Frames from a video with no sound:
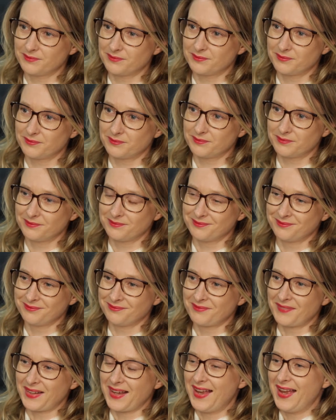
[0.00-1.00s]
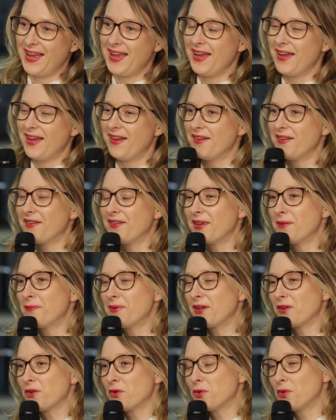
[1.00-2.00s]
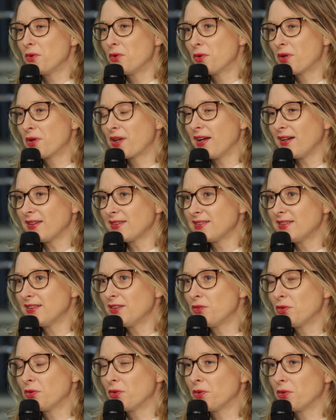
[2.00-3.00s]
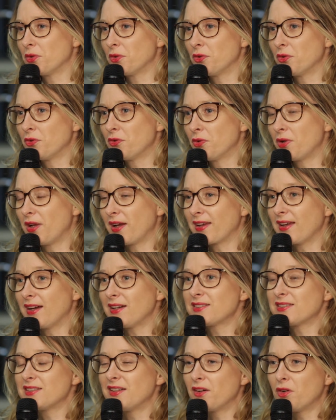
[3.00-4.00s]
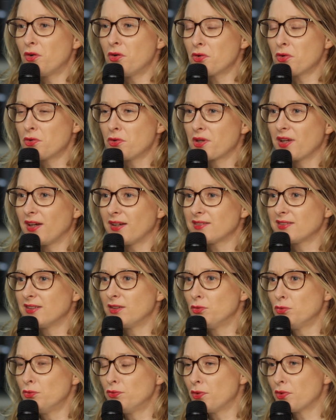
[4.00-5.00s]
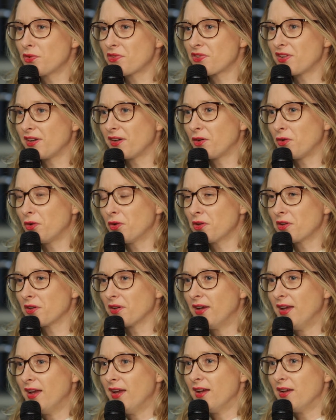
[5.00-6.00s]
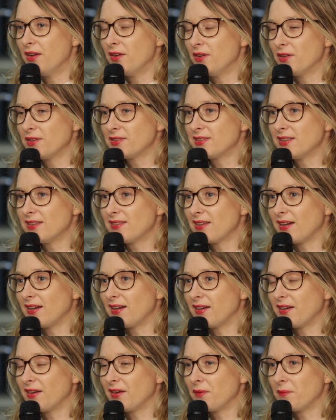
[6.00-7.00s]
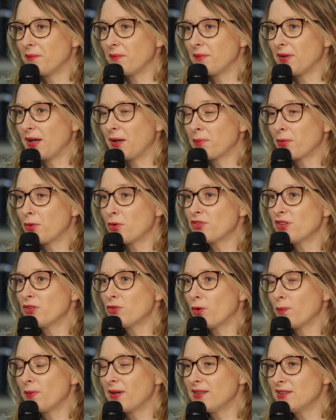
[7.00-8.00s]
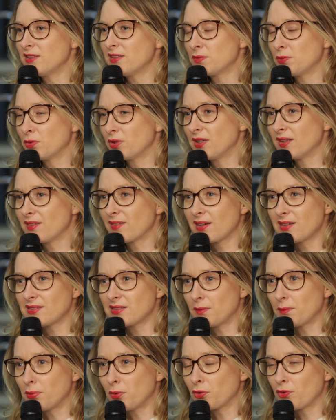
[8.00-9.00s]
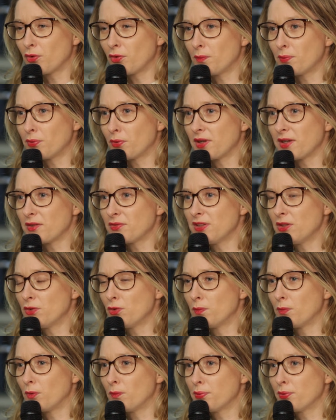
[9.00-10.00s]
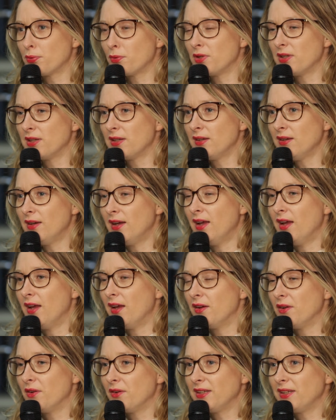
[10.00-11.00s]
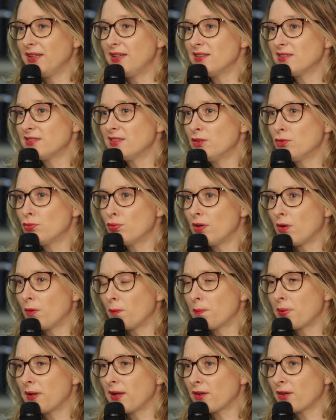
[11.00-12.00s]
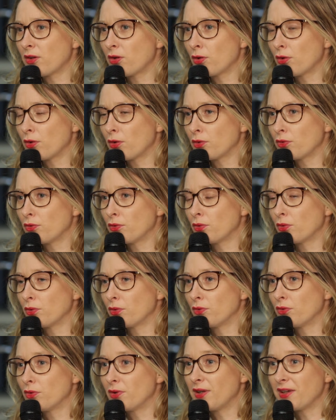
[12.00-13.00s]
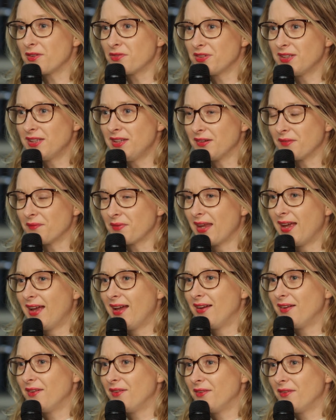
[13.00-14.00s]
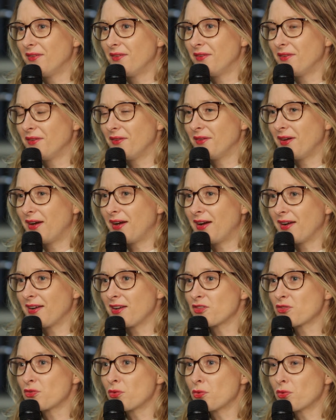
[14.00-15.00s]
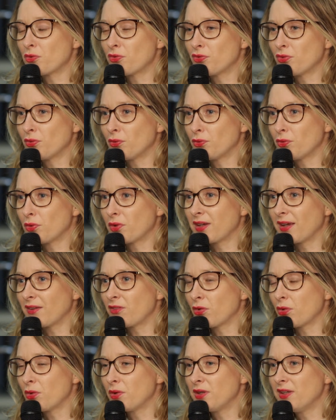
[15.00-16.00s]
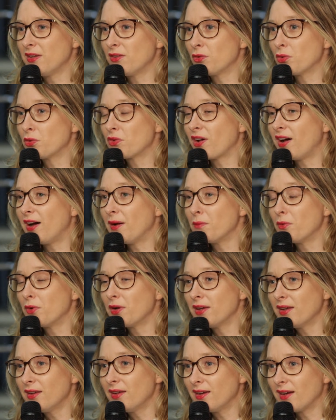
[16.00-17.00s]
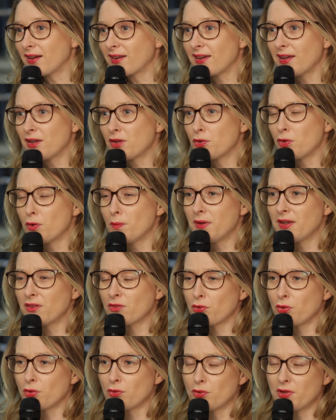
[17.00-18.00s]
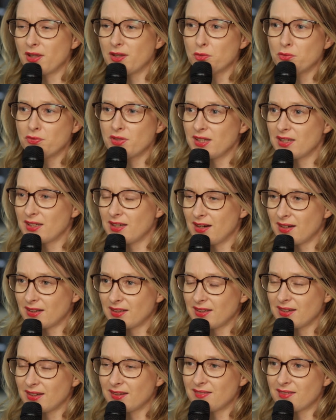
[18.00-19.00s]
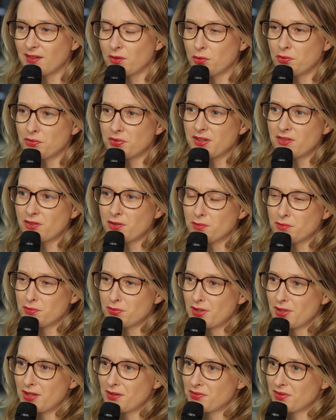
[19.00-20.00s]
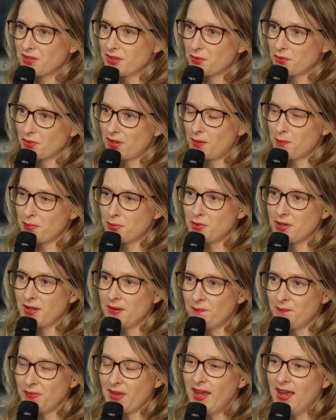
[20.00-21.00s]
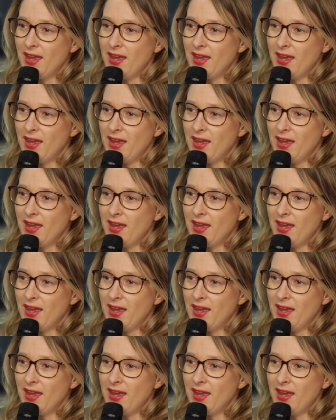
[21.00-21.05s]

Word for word: visez euh, eh bien, le, quartier de, la gare Saint-Roch, le quartier Nouveau Saint-Roch, euh, c'est un, projet d'urbanisme qui est très important pour la ville de Montpellier. Euh, il est situé en plein cœur de, la ville, à la jonction de quatre lignes de tramway, à quelques mètres de la nouvelle gare qui a été refaite, comme vous l'avez rappelé.